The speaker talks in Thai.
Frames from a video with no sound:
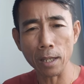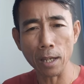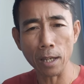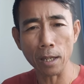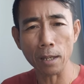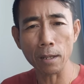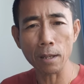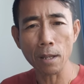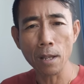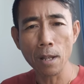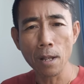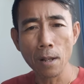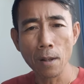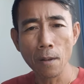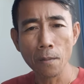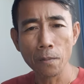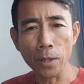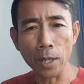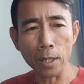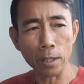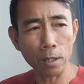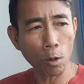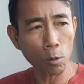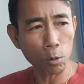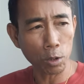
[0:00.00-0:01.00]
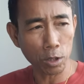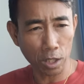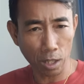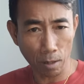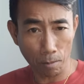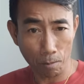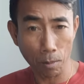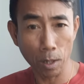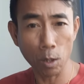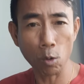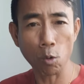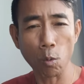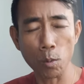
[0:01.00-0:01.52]
ในในเจ้าจิต
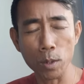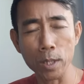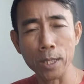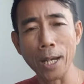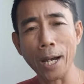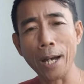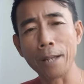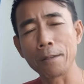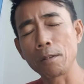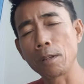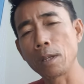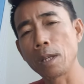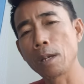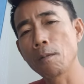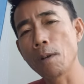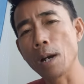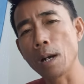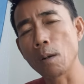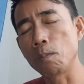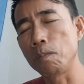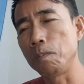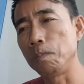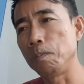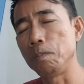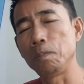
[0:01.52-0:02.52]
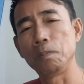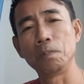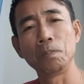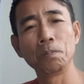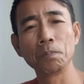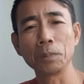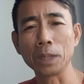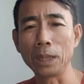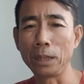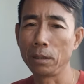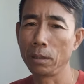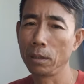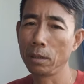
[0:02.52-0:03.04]
มโนวิญญาณอนนี้ว่า
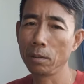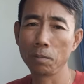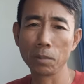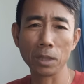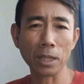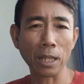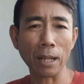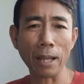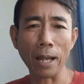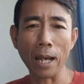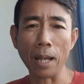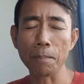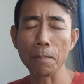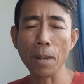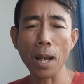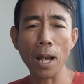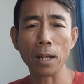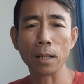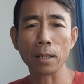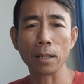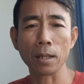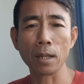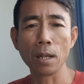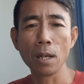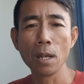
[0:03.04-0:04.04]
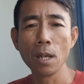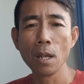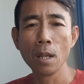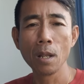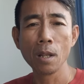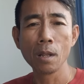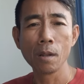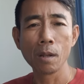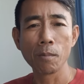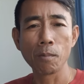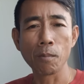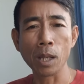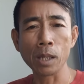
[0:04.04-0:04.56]
มันฉลาดมากเลย
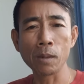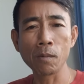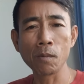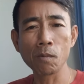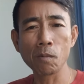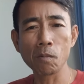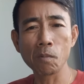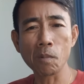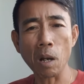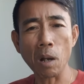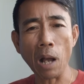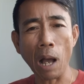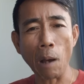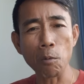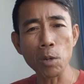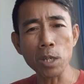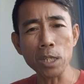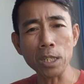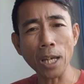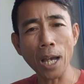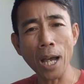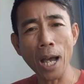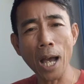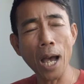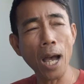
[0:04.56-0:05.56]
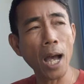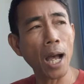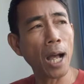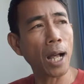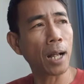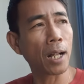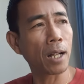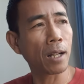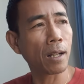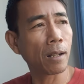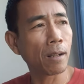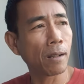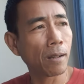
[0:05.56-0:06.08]
มันอวิชชา
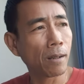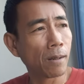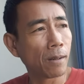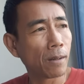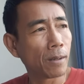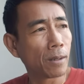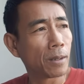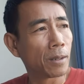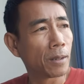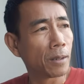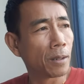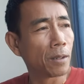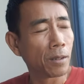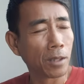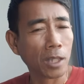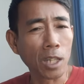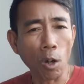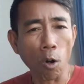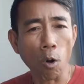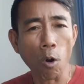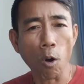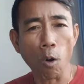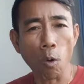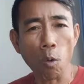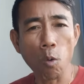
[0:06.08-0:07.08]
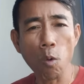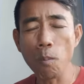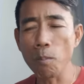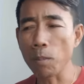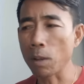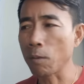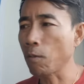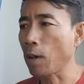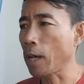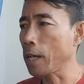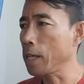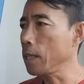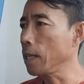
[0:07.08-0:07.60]
ที่ห่อหุ้มมัน
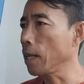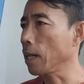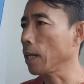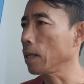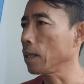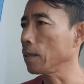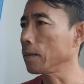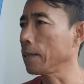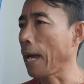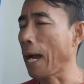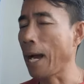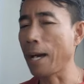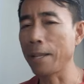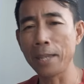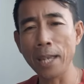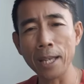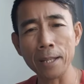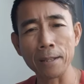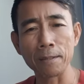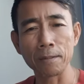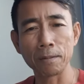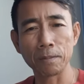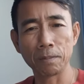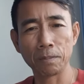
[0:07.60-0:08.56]
ไว้เนี่ยหนาแน่น